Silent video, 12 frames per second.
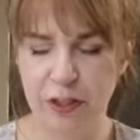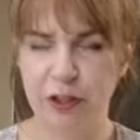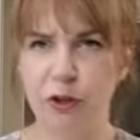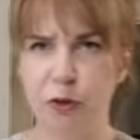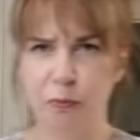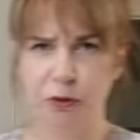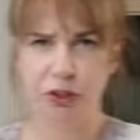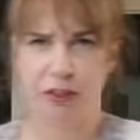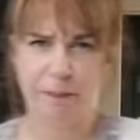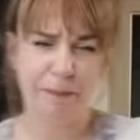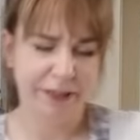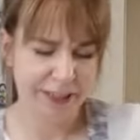to wtedy robi
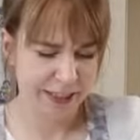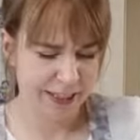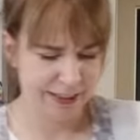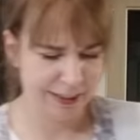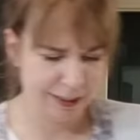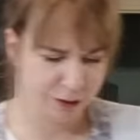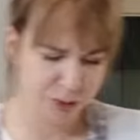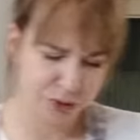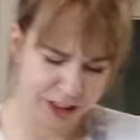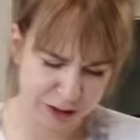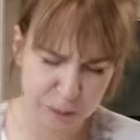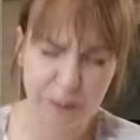się ta panierka taka
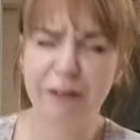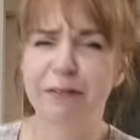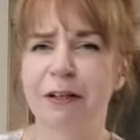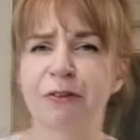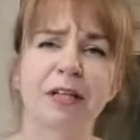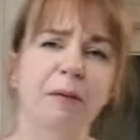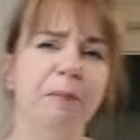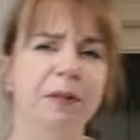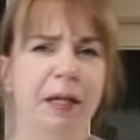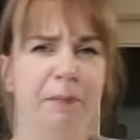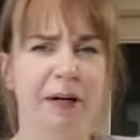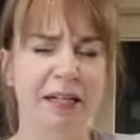duża. Co prawda ona
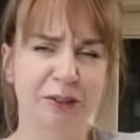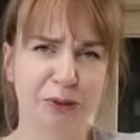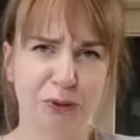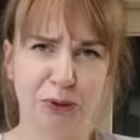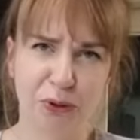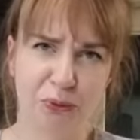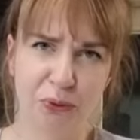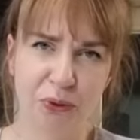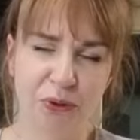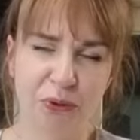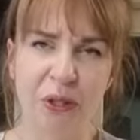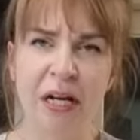pije bardzo dużo
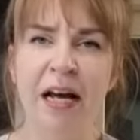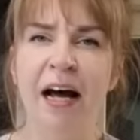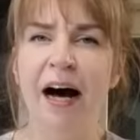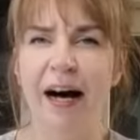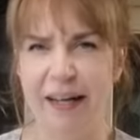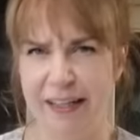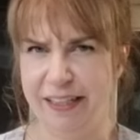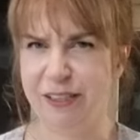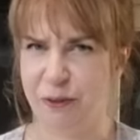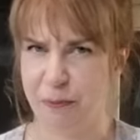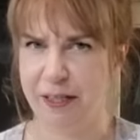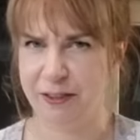tłuszczu, ale
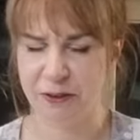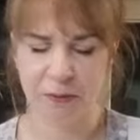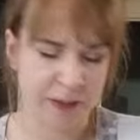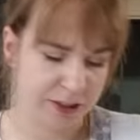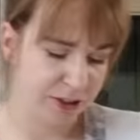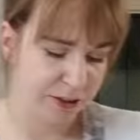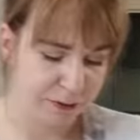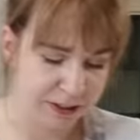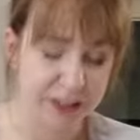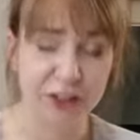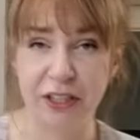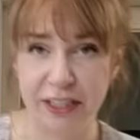jest to bardzo smaczne,
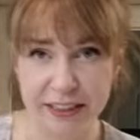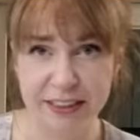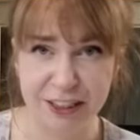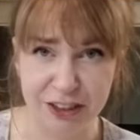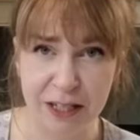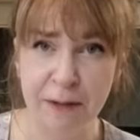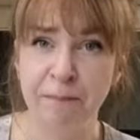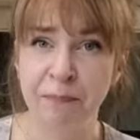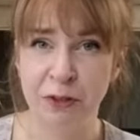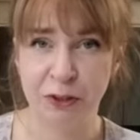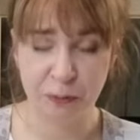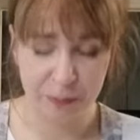więc jeżeli chcecie,
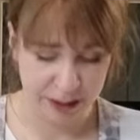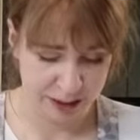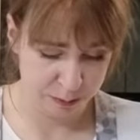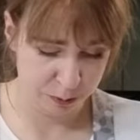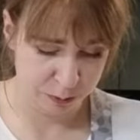to sobie tak